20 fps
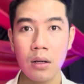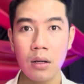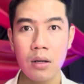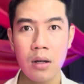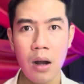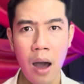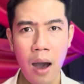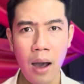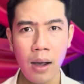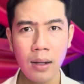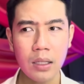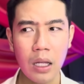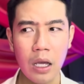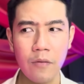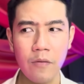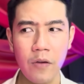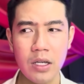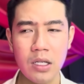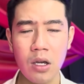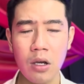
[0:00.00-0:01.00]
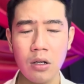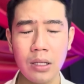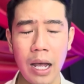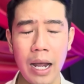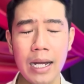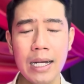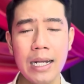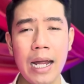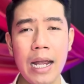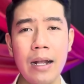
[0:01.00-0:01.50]
Đó thì vị sư
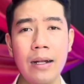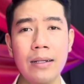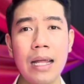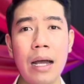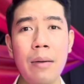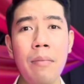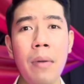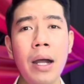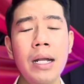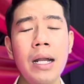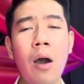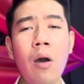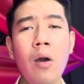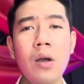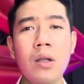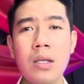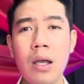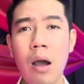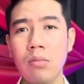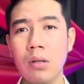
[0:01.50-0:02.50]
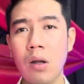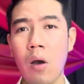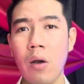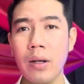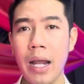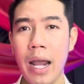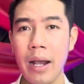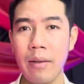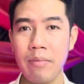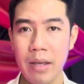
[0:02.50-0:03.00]
thầy này người ta mới nói cho ông nội
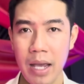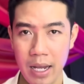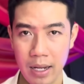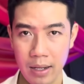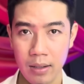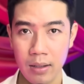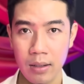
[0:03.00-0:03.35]
nghe vậy.